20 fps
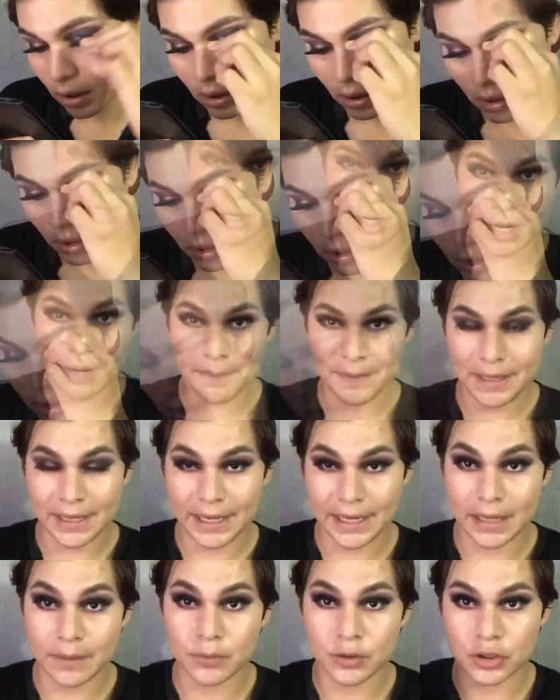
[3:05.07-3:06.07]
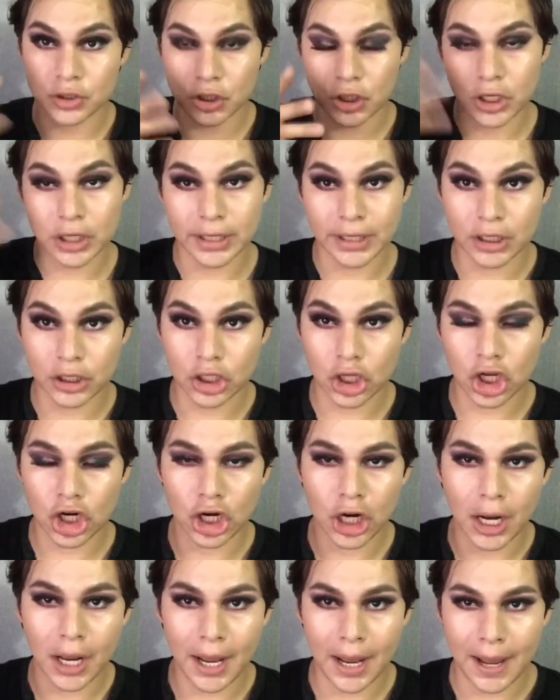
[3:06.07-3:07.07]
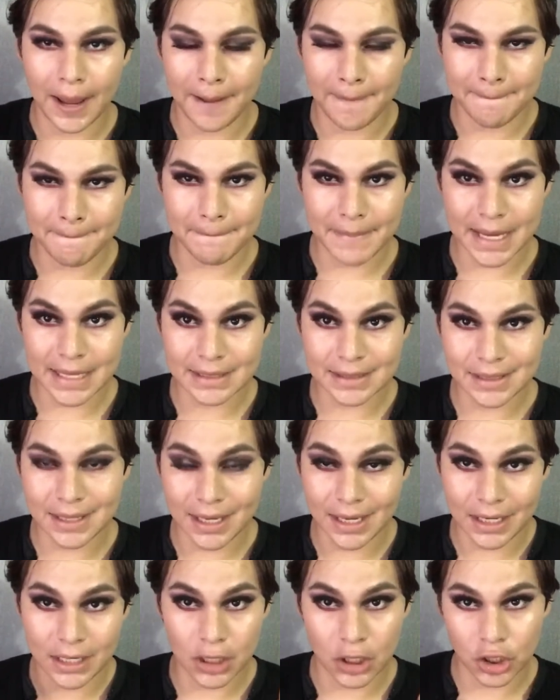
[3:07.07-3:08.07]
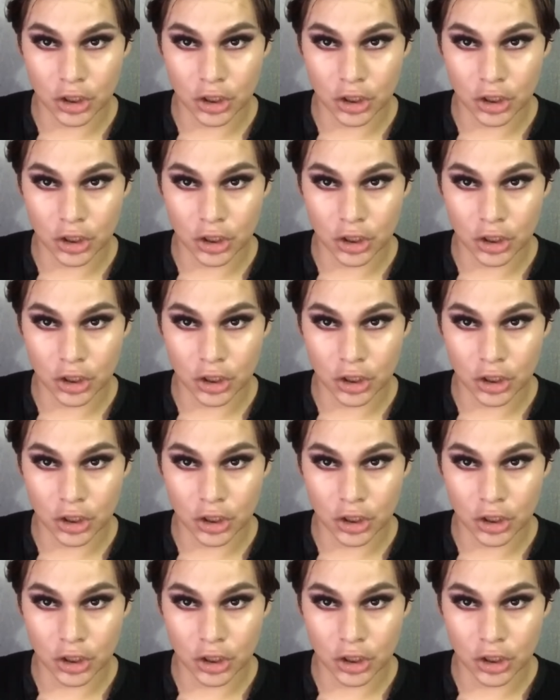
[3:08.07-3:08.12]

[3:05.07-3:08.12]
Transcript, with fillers: Bien, ahora aplicaremos corrector, base,